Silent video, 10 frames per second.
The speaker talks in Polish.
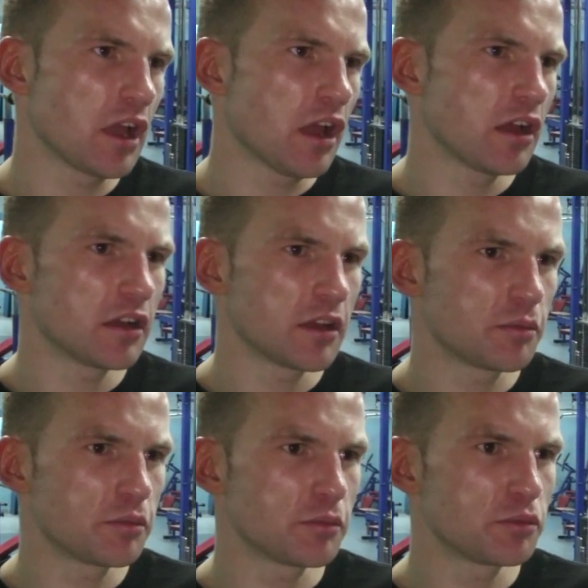e,
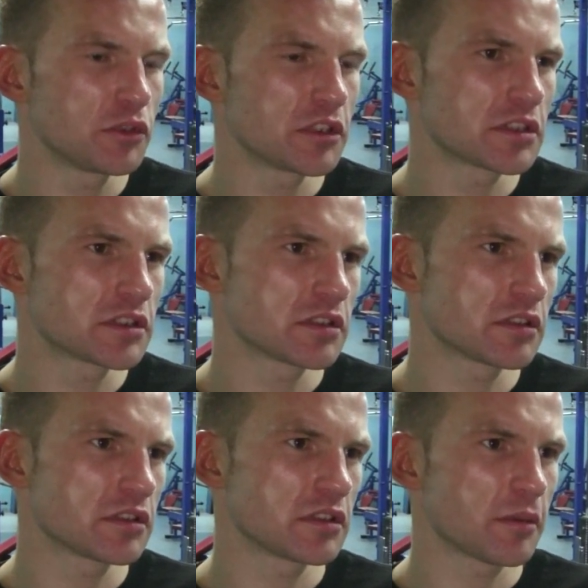płyty z
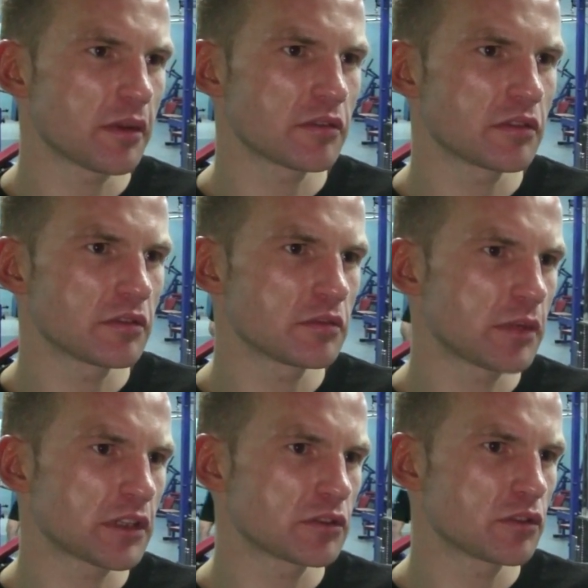e, naprawdę
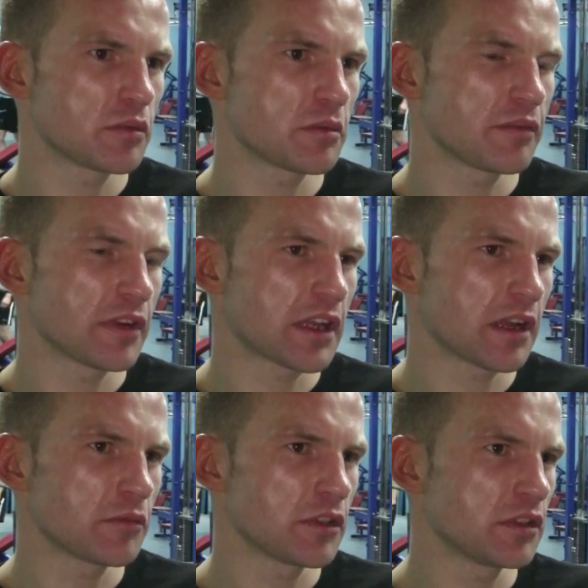bardzo dobrymi
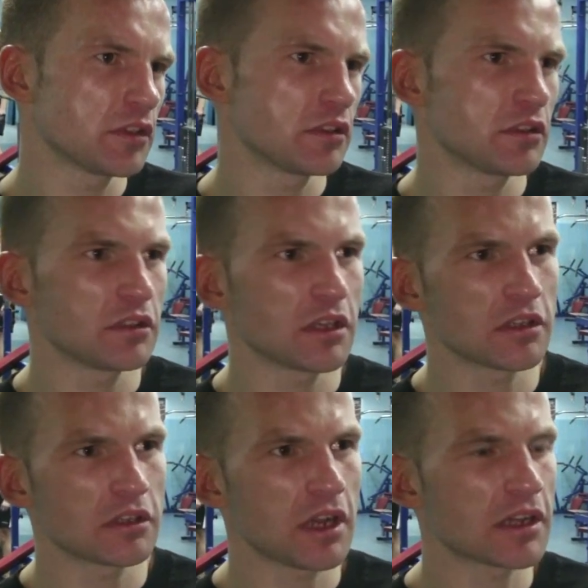walkami i, i
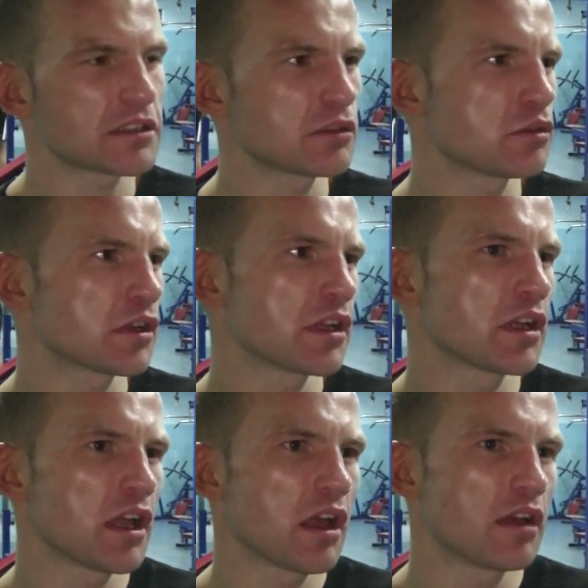akcje, które
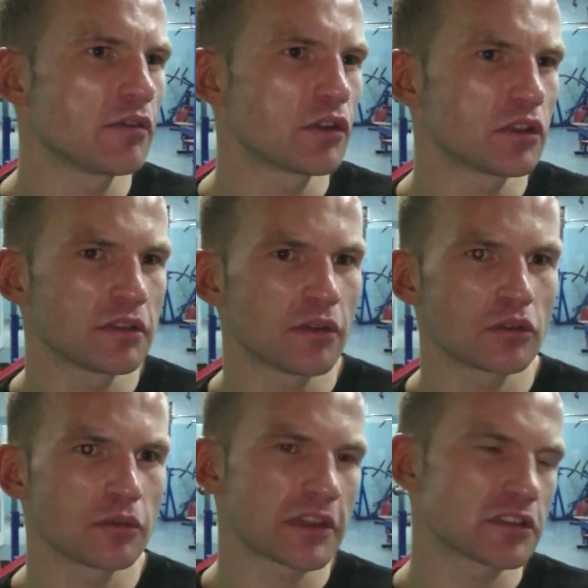wykonywał,
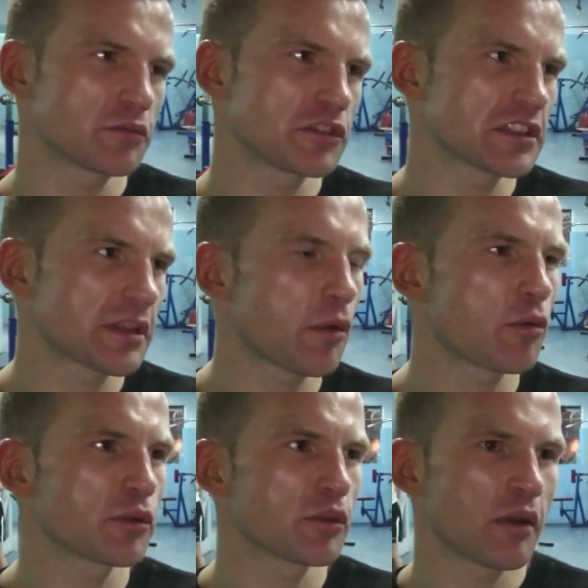no bardzo mi się
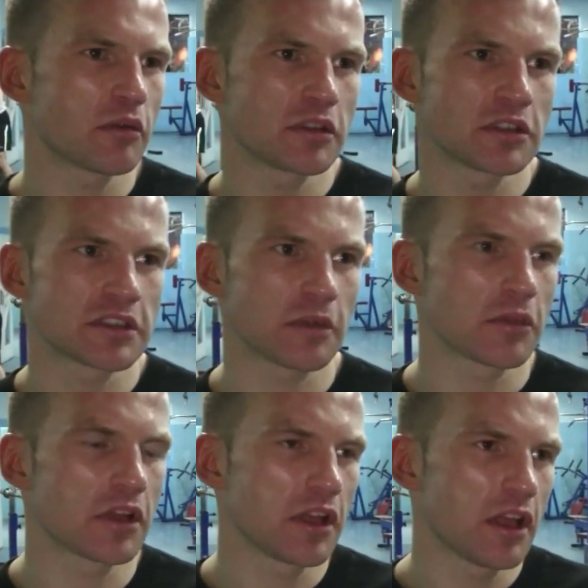samemu podobały i sam
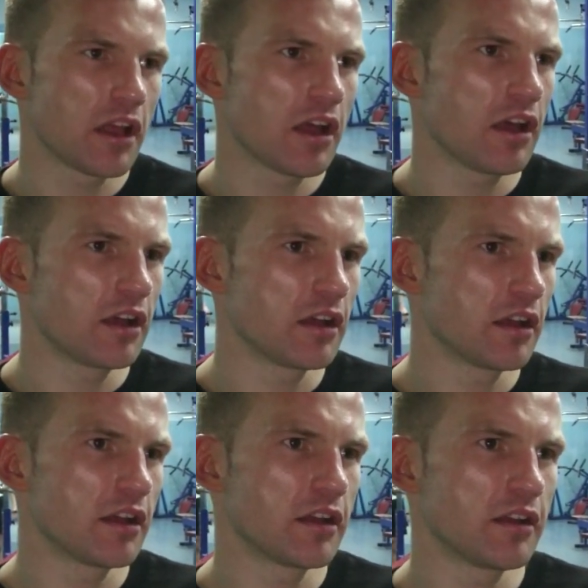e,